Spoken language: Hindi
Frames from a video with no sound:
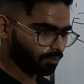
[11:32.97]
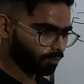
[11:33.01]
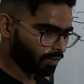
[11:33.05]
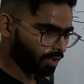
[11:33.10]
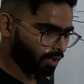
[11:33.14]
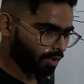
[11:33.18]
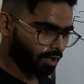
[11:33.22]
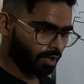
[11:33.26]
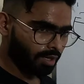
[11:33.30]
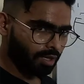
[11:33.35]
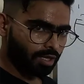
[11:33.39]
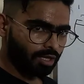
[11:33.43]
के
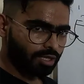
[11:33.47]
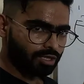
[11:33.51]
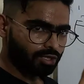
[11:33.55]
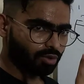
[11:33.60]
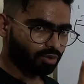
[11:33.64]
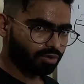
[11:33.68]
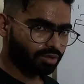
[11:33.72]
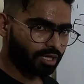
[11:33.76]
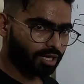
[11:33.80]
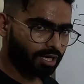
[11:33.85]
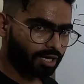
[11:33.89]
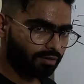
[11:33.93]

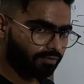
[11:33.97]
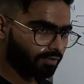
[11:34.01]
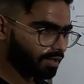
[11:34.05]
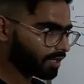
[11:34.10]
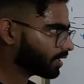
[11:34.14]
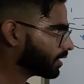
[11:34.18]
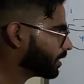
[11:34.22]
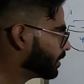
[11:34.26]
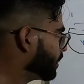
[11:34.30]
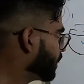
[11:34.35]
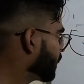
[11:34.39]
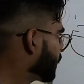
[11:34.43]
सो थर्ड
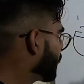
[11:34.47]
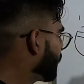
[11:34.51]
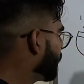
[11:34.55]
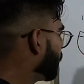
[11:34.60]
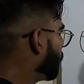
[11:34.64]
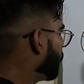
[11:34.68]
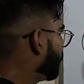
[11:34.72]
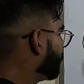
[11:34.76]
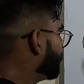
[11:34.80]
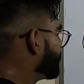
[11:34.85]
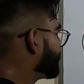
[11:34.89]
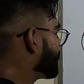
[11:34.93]
वीक के अंदर क्या
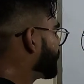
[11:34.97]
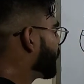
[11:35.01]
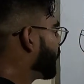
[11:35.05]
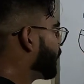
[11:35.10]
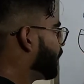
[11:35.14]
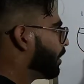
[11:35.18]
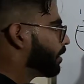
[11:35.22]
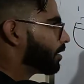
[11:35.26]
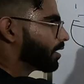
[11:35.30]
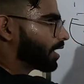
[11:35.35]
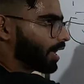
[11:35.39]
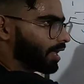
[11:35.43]
हुआ
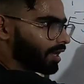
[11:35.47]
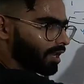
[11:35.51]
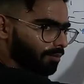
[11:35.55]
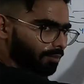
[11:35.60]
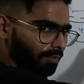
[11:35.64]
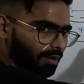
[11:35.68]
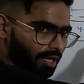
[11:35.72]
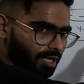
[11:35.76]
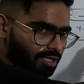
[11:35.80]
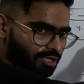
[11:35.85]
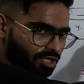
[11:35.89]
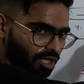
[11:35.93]
बेसिकली ट्रायल
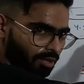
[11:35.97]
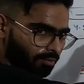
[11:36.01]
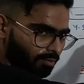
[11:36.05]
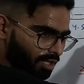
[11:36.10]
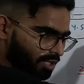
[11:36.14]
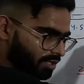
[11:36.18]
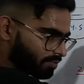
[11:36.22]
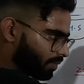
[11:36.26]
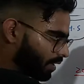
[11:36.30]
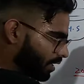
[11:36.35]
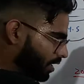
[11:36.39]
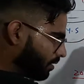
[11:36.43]
एमिनार
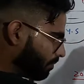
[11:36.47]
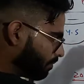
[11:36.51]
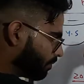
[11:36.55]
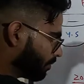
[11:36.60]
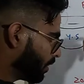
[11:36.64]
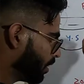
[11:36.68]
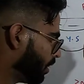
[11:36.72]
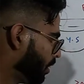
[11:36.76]
जामडिस बनी